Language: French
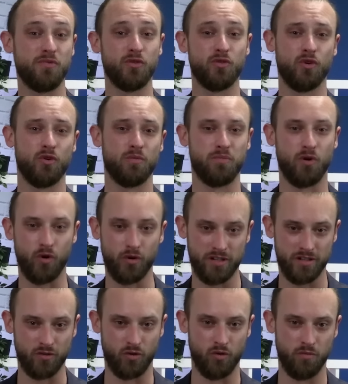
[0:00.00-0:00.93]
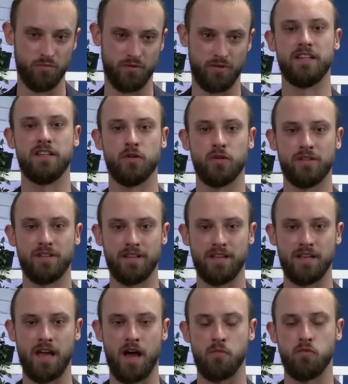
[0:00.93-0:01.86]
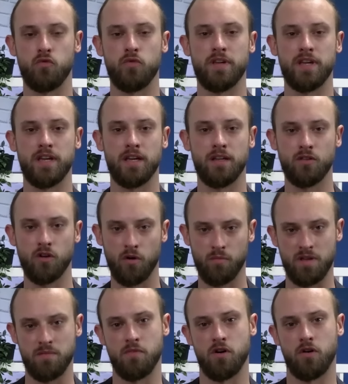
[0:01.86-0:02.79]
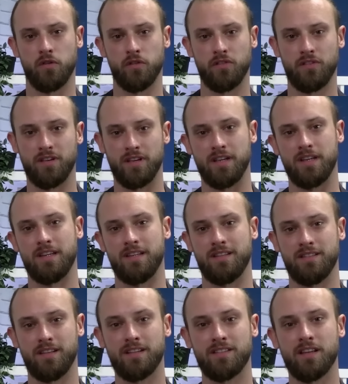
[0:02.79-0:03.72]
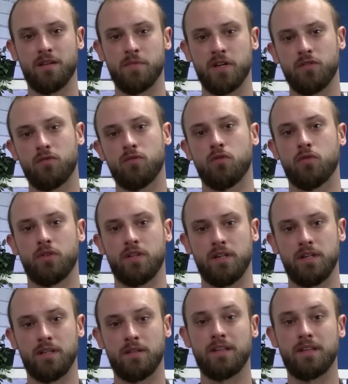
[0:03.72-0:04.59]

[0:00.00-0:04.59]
Plutôt projet de groupe, l'IET a appuyé énormément ses examens sur des